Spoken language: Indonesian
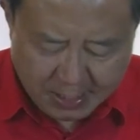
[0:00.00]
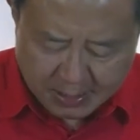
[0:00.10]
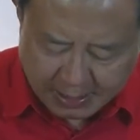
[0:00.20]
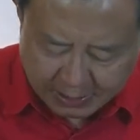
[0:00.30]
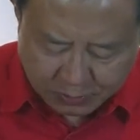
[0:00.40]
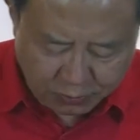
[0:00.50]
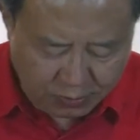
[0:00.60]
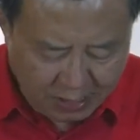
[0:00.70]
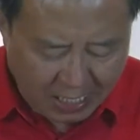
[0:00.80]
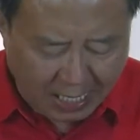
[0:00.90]

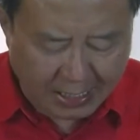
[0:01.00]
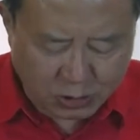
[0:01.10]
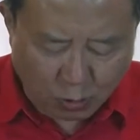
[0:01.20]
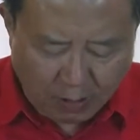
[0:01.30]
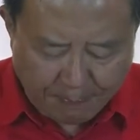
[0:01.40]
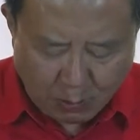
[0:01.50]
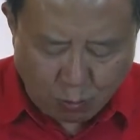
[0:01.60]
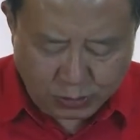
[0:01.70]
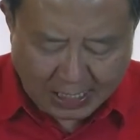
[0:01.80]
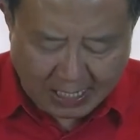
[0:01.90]
yaitu ada seorang
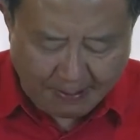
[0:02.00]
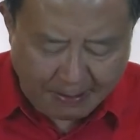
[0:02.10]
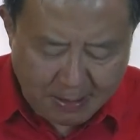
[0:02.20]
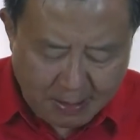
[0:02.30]
pengusaha